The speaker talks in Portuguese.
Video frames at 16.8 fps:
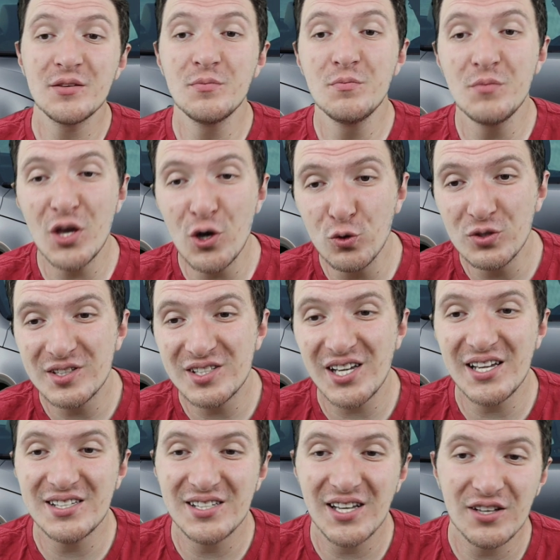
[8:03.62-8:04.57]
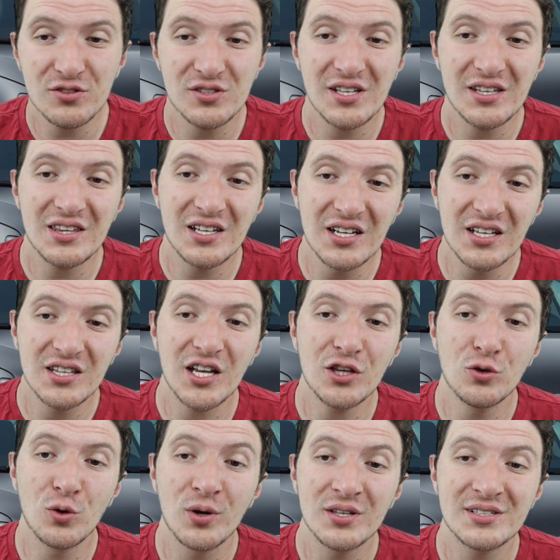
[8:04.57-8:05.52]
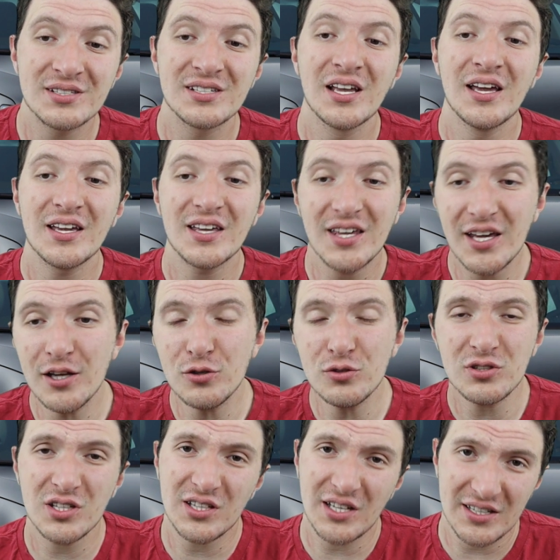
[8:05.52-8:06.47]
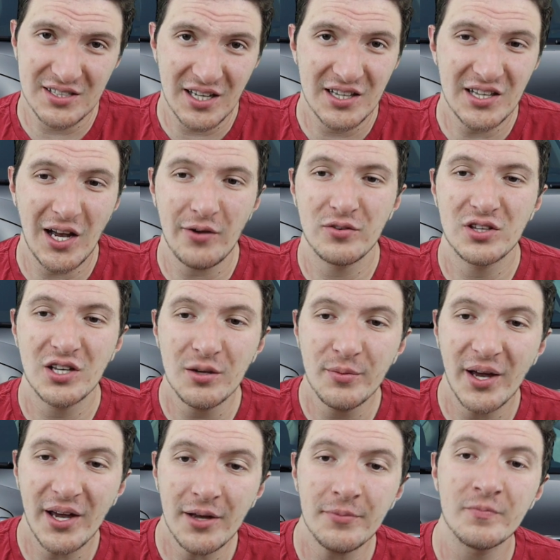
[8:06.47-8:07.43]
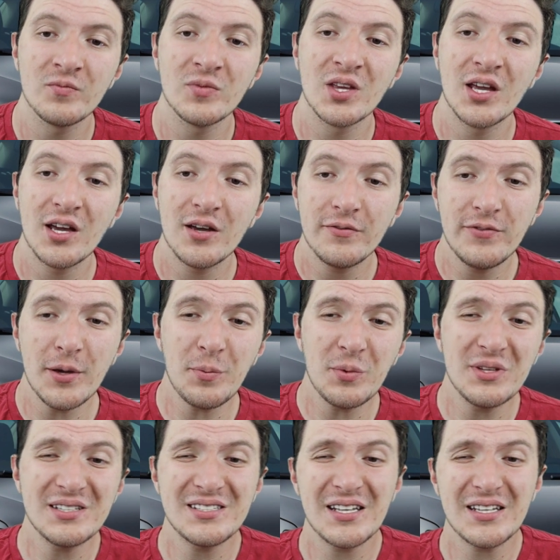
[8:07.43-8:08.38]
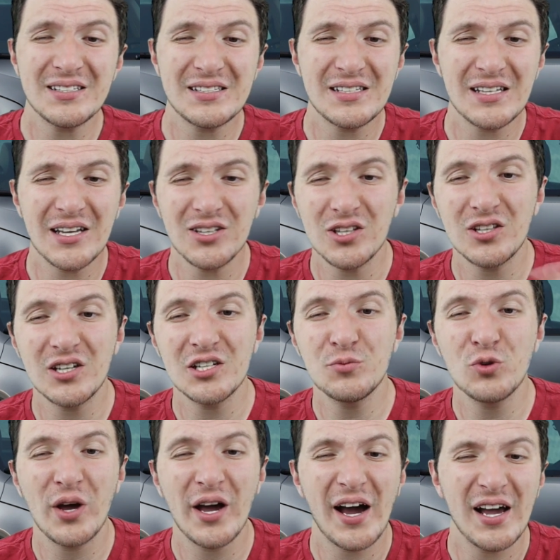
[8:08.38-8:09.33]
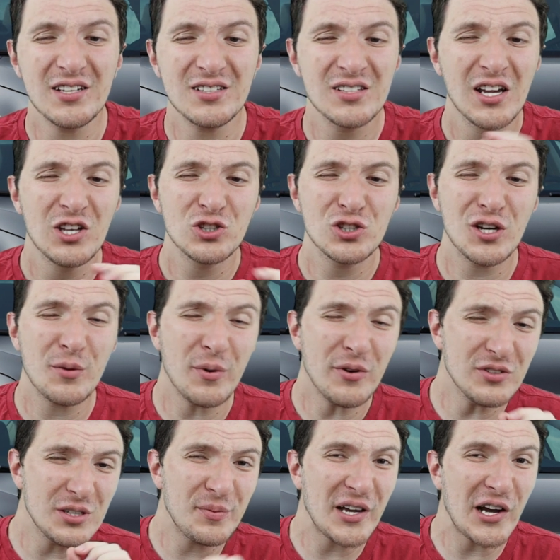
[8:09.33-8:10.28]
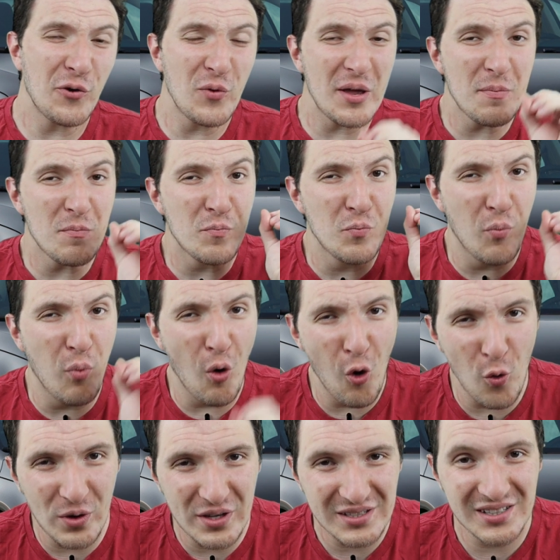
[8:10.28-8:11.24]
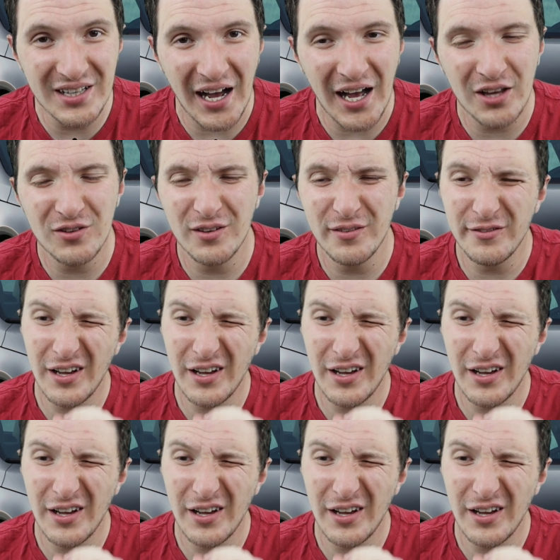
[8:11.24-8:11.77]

de 1.632 kg, que está aceitável também. FIP de 63 mil reais, só que para você pegar um em bom estado,